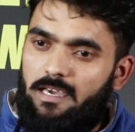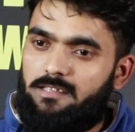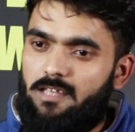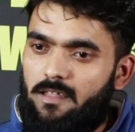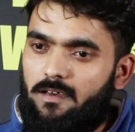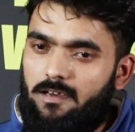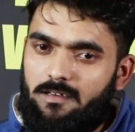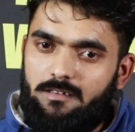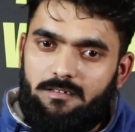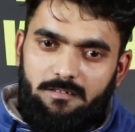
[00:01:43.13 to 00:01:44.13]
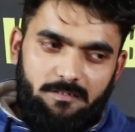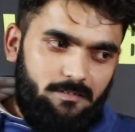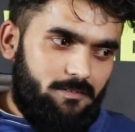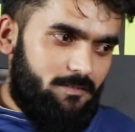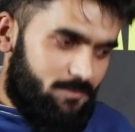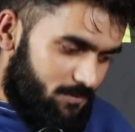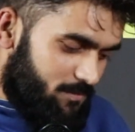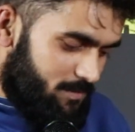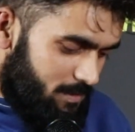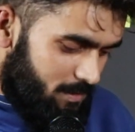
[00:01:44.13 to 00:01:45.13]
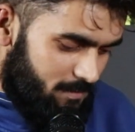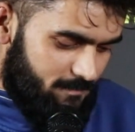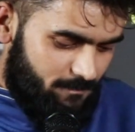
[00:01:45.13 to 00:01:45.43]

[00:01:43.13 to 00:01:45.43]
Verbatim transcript: कहता रहा शुक्रिया